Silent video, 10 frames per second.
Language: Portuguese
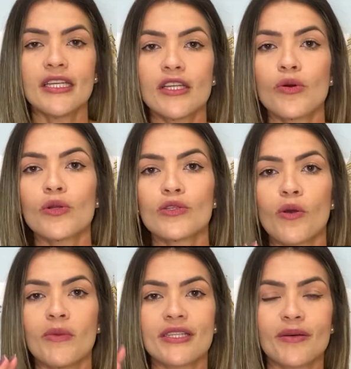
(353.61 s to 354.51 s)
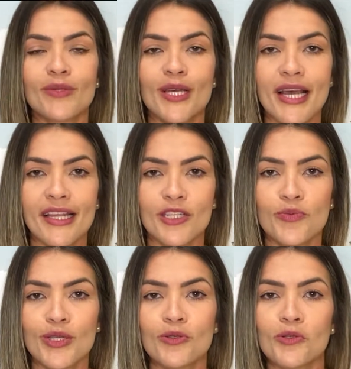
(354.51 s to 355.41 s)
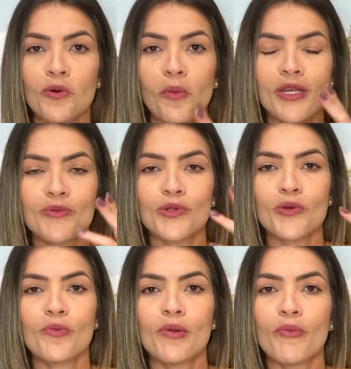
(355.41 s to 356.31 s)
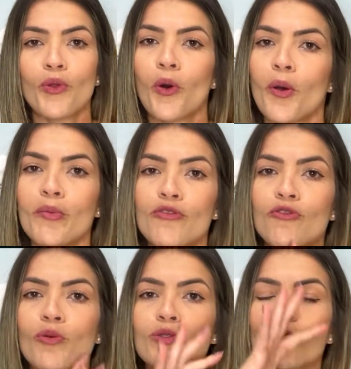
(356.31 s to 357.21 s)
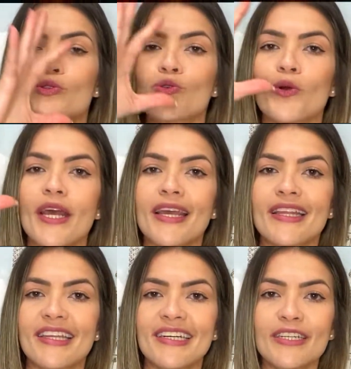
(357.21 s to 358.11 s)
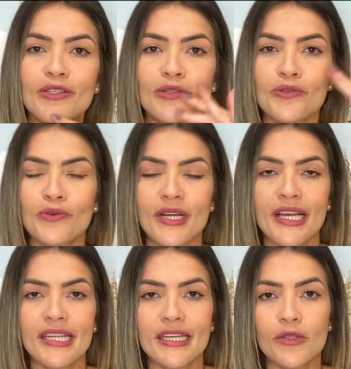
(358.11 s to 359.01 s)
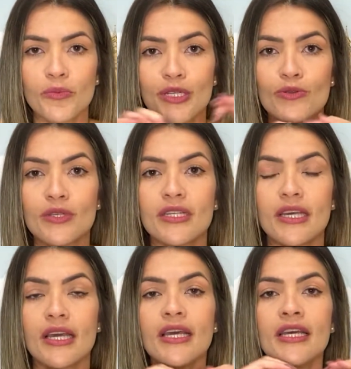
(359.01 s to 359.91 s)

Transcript: Então nós começamos aí atrás de pessoas com o mesmo sobrenome, fomos nos conectando e nos conectando, pessoas que